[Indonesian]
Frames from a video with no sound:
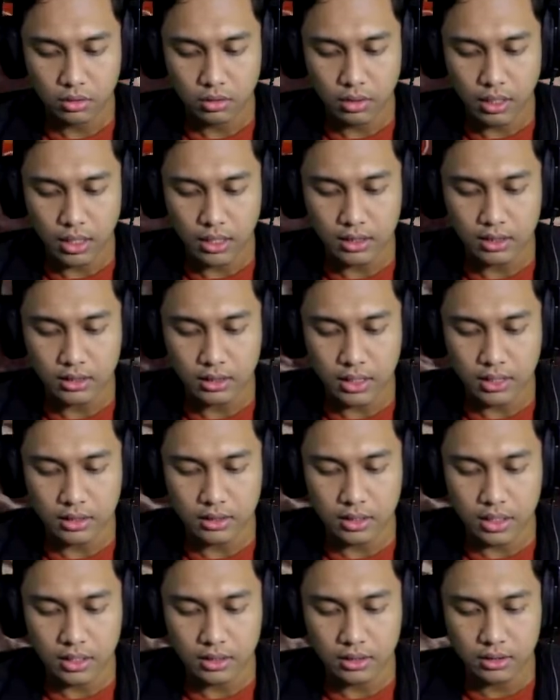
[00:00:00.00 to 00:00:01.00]
Nice, nice,
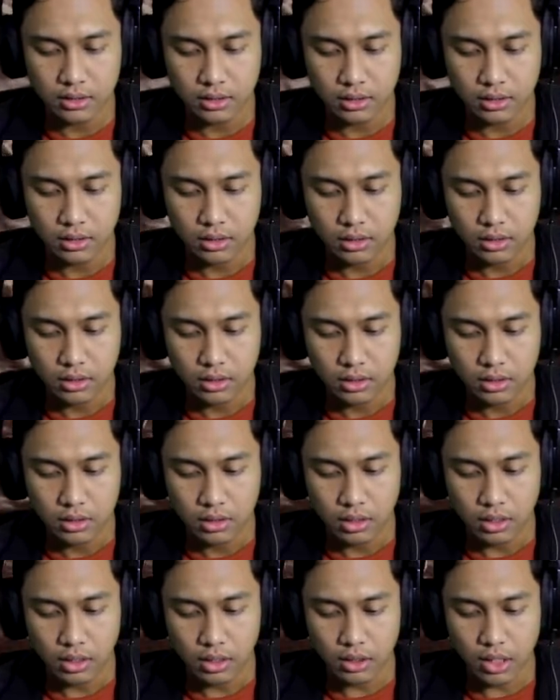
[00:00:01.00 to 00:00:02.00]
nice.
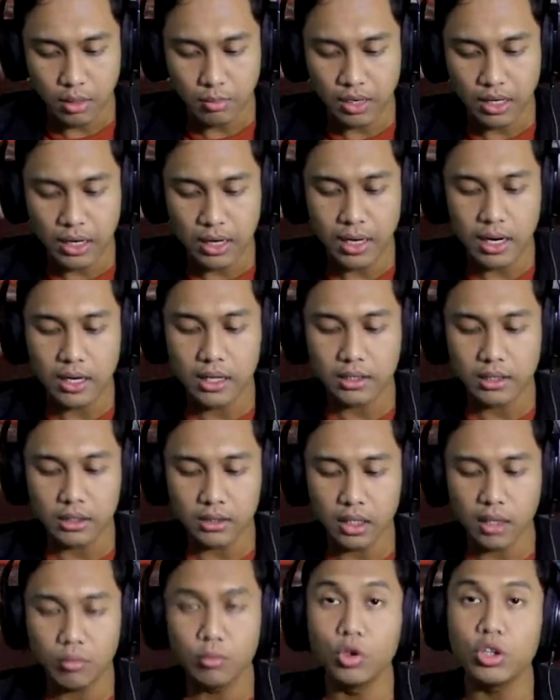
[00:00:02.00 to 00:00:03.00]
Kita berada di
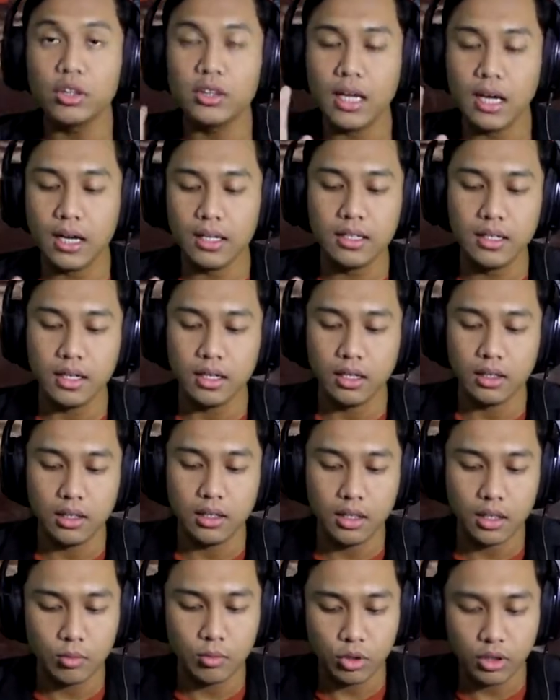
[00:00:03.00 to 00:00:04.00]
titik butanya ya,
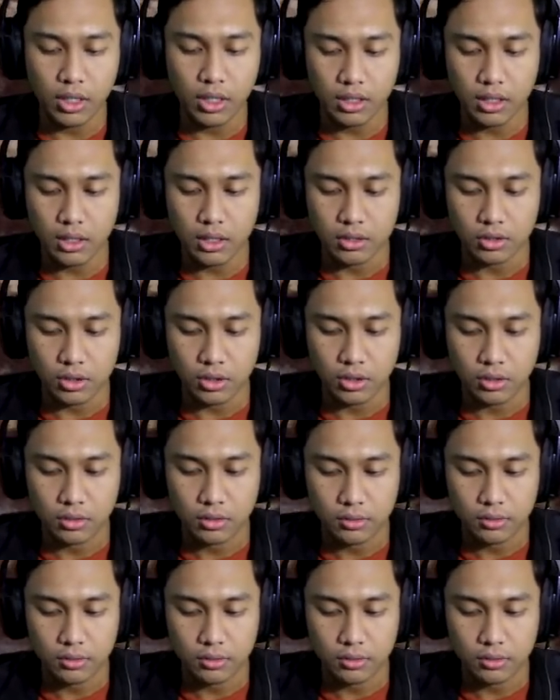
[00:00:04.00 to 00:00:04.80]
titik butanya nih coy.